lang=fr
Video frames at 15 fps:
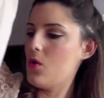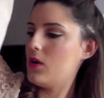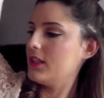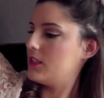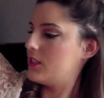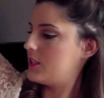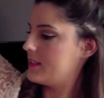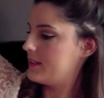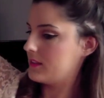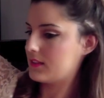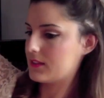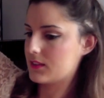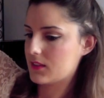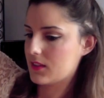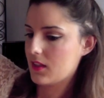Origins
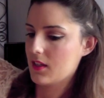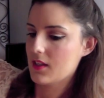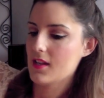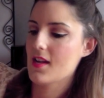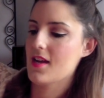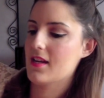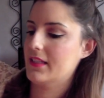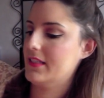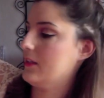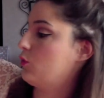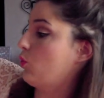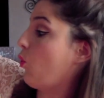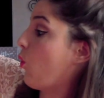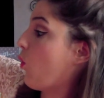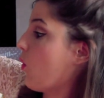qui est
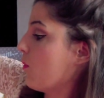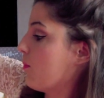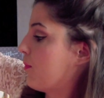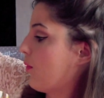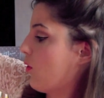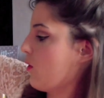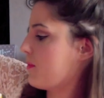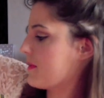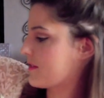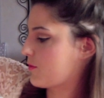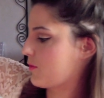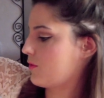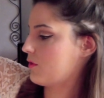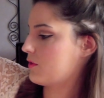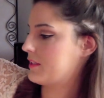trop beau parce
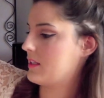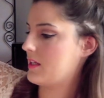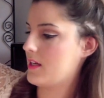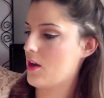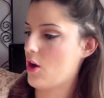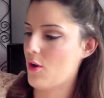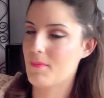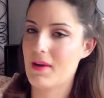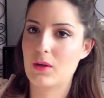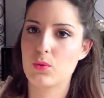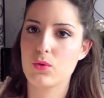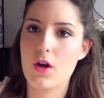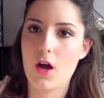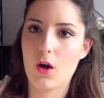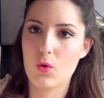que c'est euh, ma
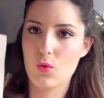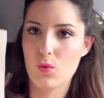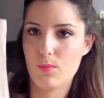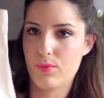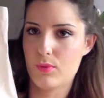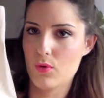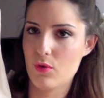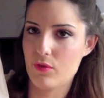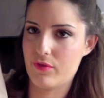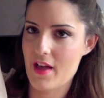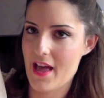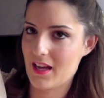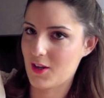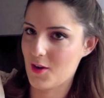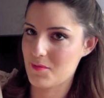couleur le bleu
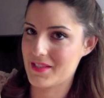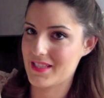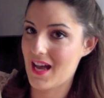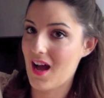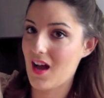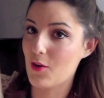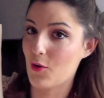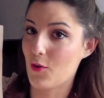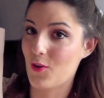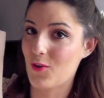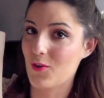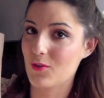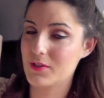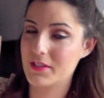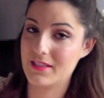vert comme ça, euh,
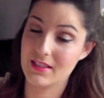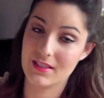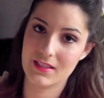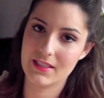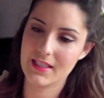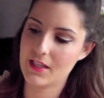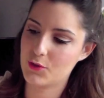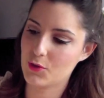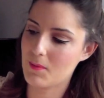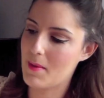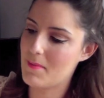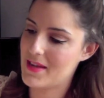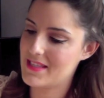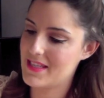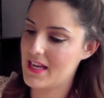c'est ce qu'il y a sur ma
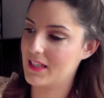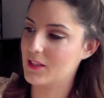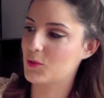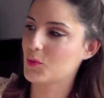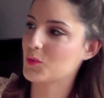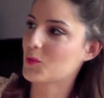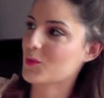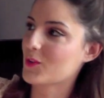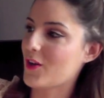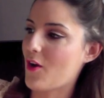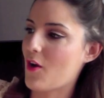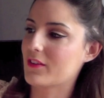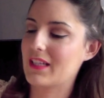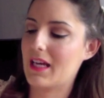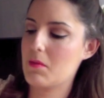bannière et tout donc
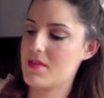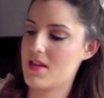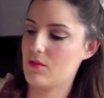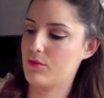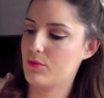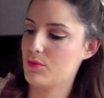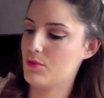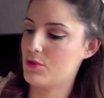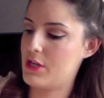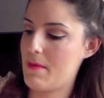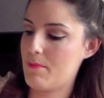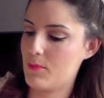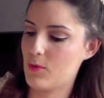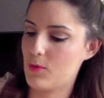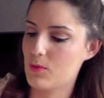euh, très bien vu,
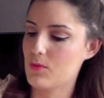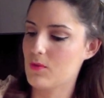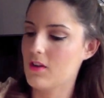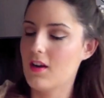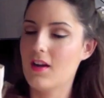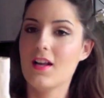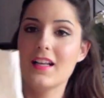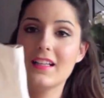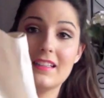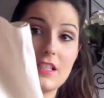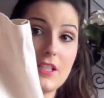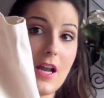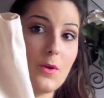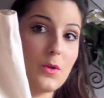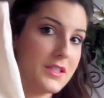j'aime beaucoup.
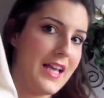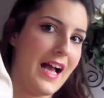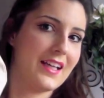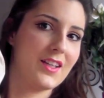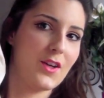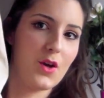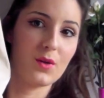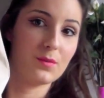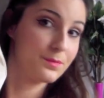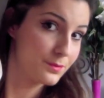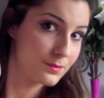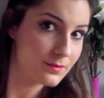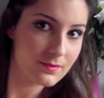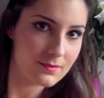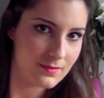Déjà le sac
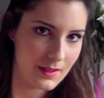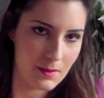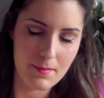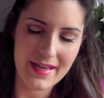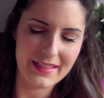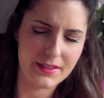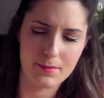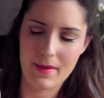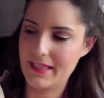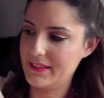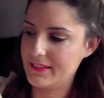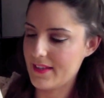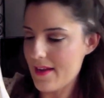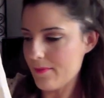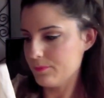Made My
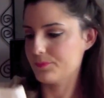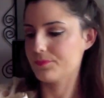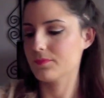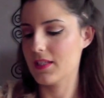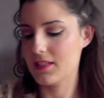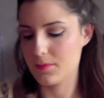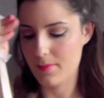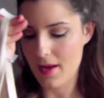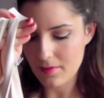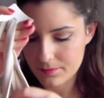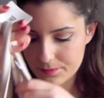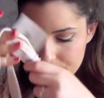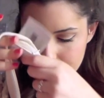Day, n'est-ce pas